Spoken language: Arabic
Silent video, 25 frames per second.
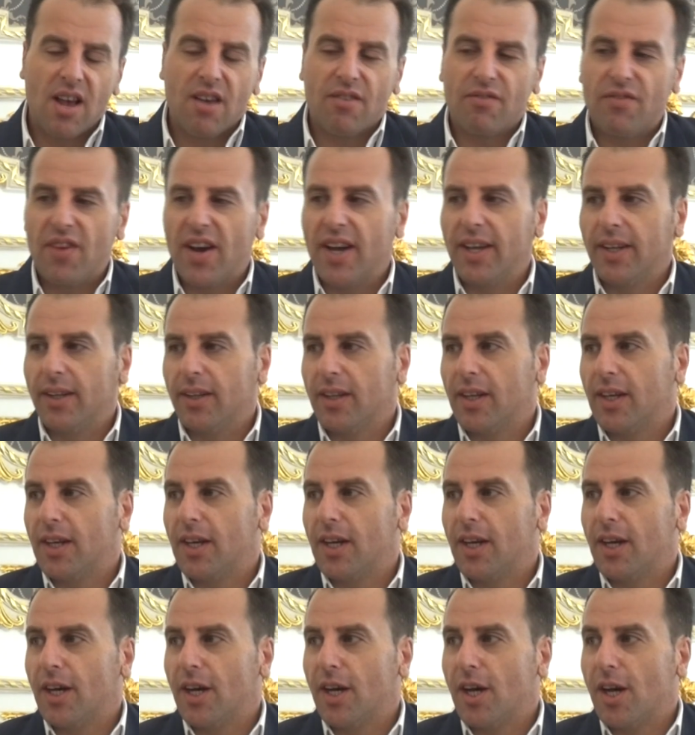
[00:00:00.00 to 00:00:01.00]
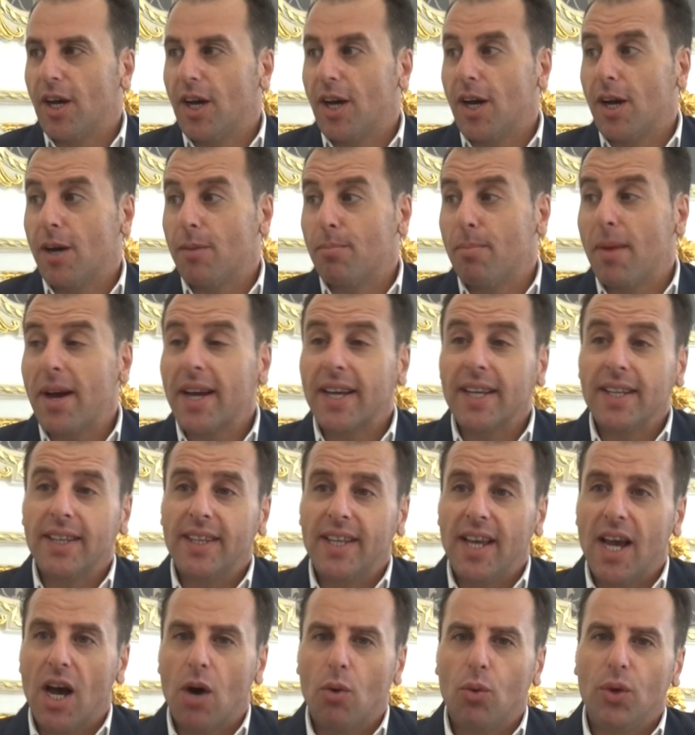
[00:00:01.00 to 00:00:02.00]
فان آه، ما
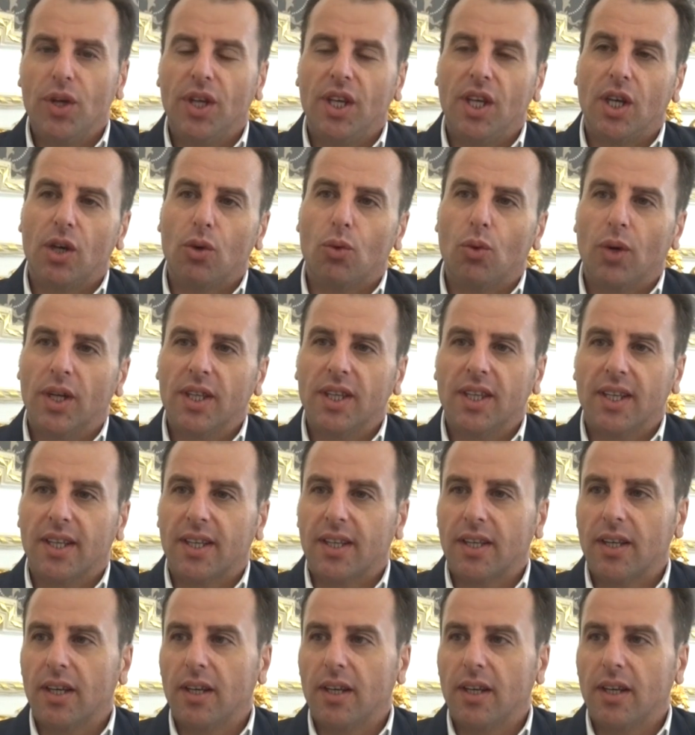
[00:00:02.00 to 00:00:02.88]
كنتي قويه وعندك